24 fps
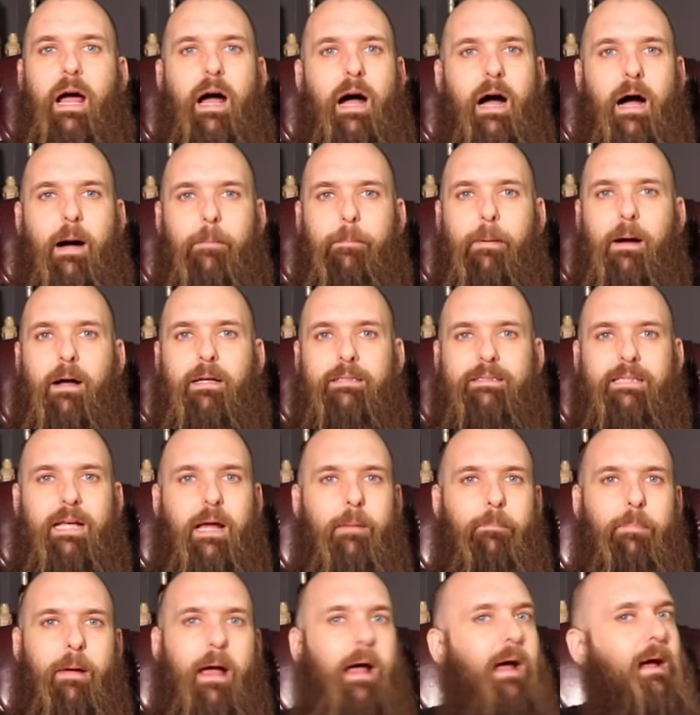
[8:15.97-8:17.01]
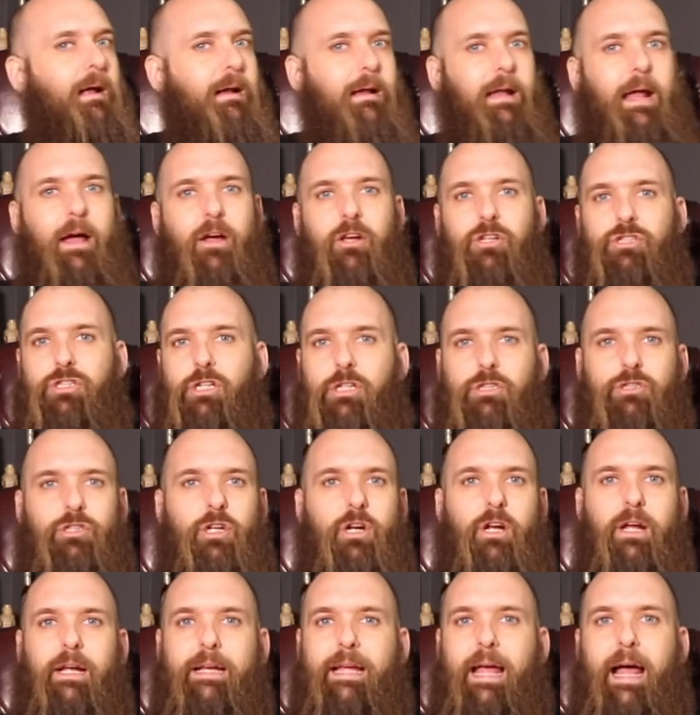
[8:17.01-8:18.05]
en passant par la recherche de
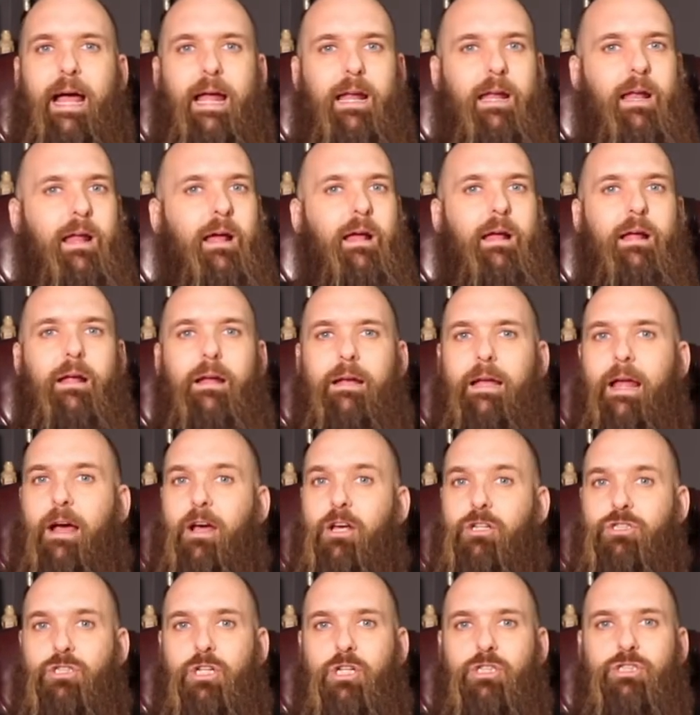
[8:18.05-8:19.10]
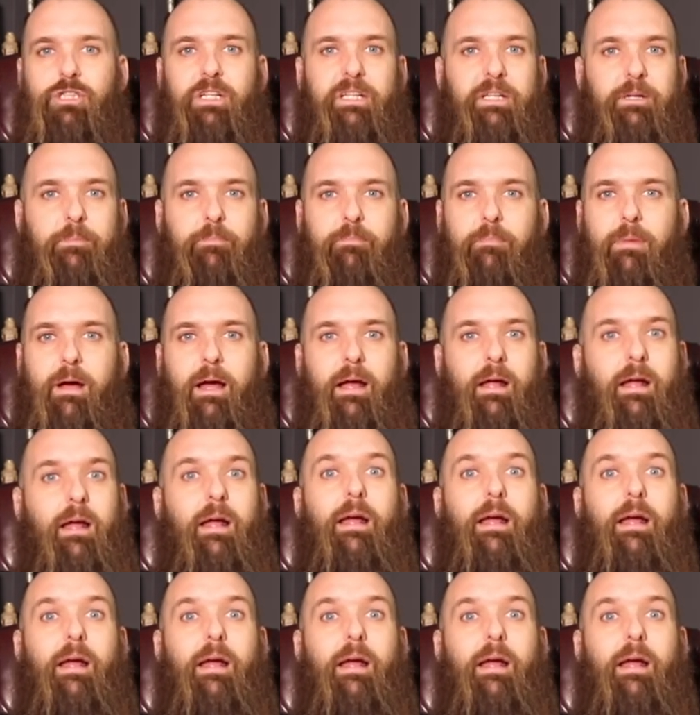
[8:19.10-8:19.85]
local, la recherche d'équipement,